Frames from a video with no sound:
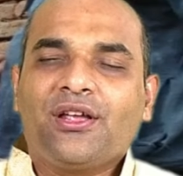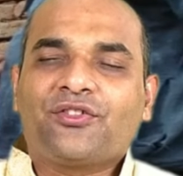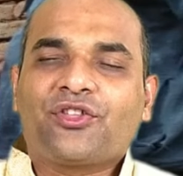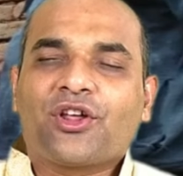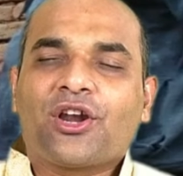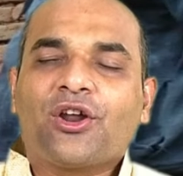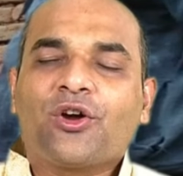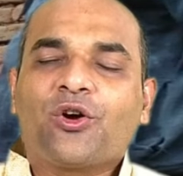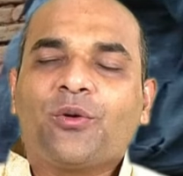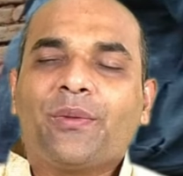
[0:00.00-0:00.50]

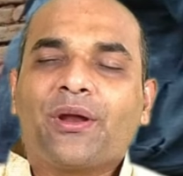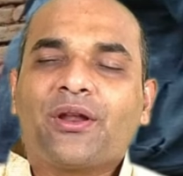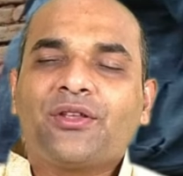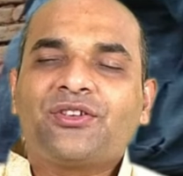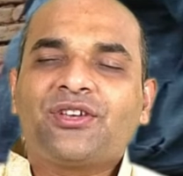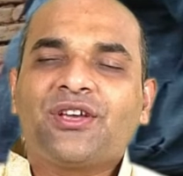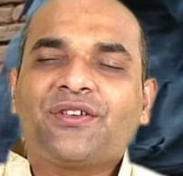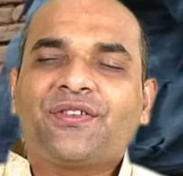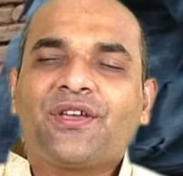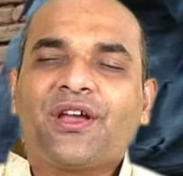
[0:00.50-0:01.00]
ఇతరులకు మనం
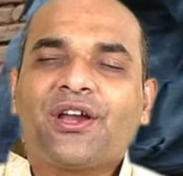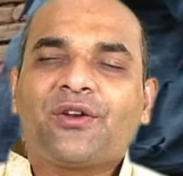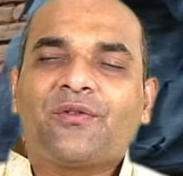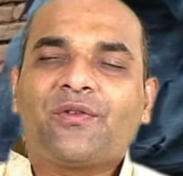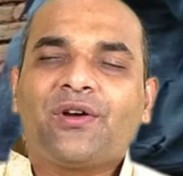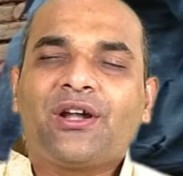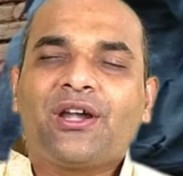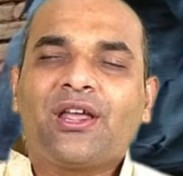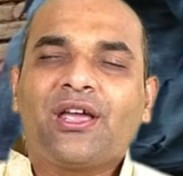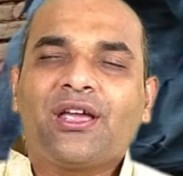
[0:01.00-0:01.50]

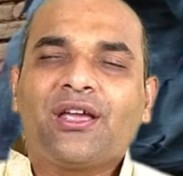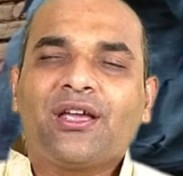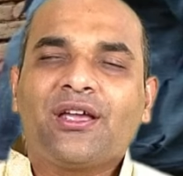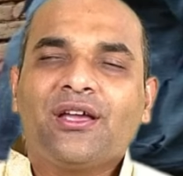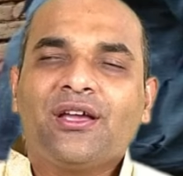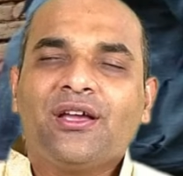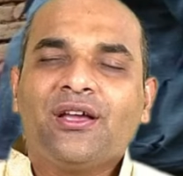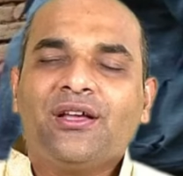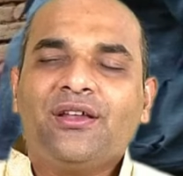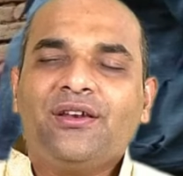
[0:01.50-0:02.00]
చేసేటువంటి
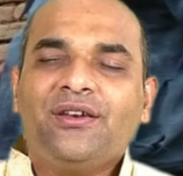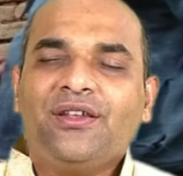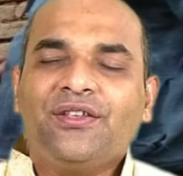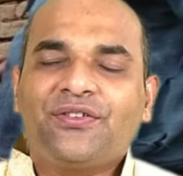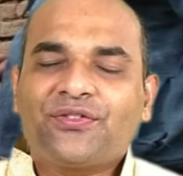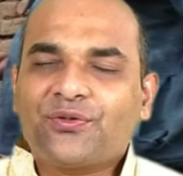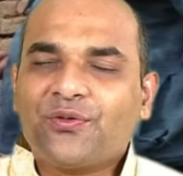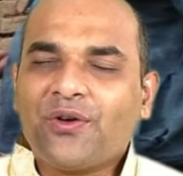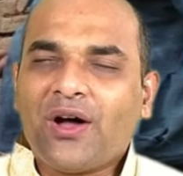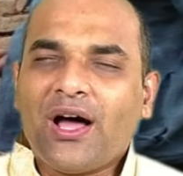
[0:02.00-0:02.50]

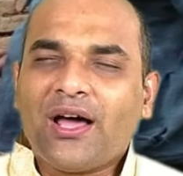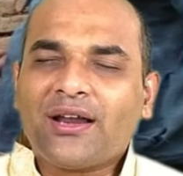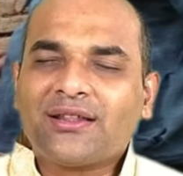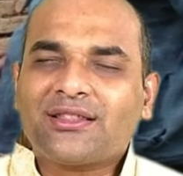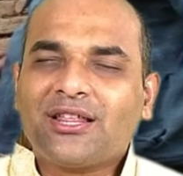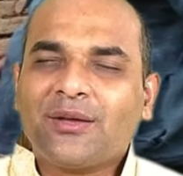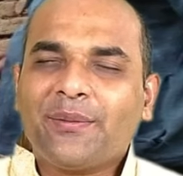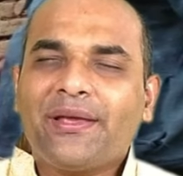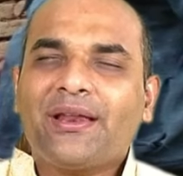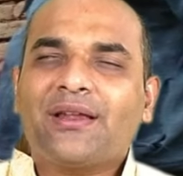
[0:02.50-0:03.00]

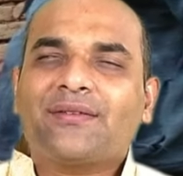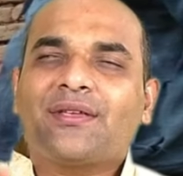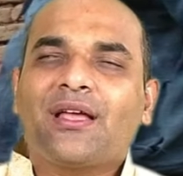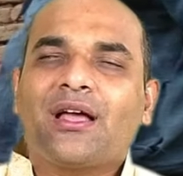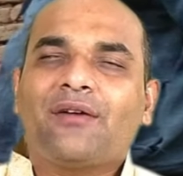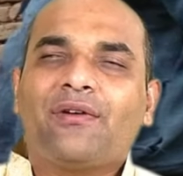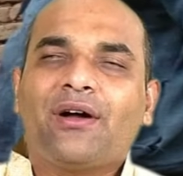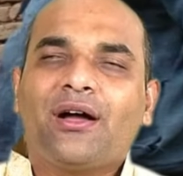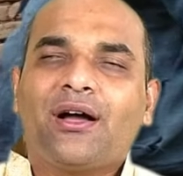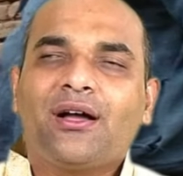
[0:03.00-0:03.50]
నిస్వార్థమైన
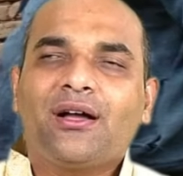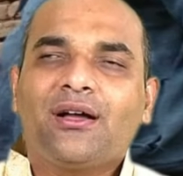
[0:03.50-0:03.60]
సేవ